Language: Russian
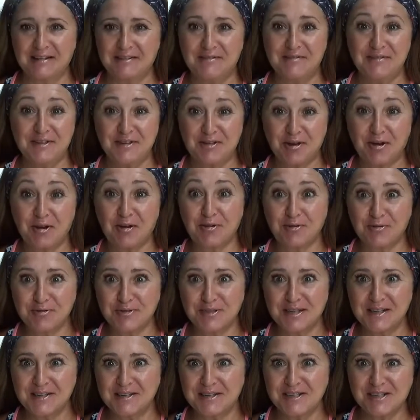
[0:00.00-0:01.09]
видео
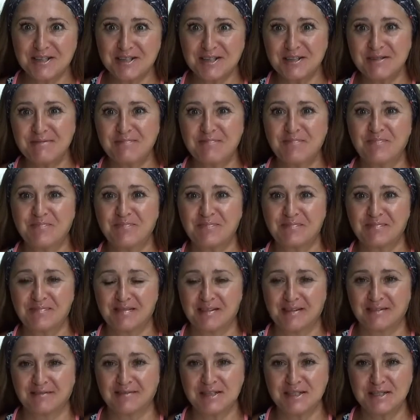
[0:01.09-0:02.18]
розыгрыша
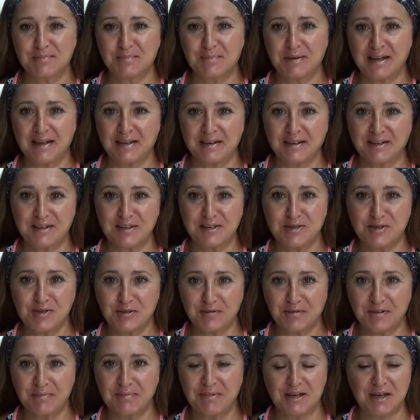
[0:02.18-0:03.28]
в СП
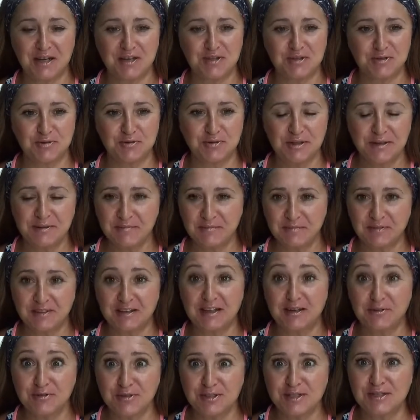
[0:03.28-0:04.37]
«Крестовые миниатюры»
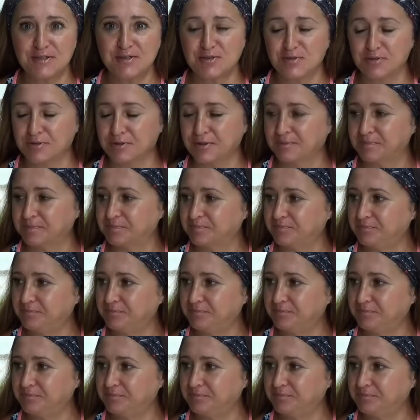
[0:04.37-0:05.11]
второй сезон –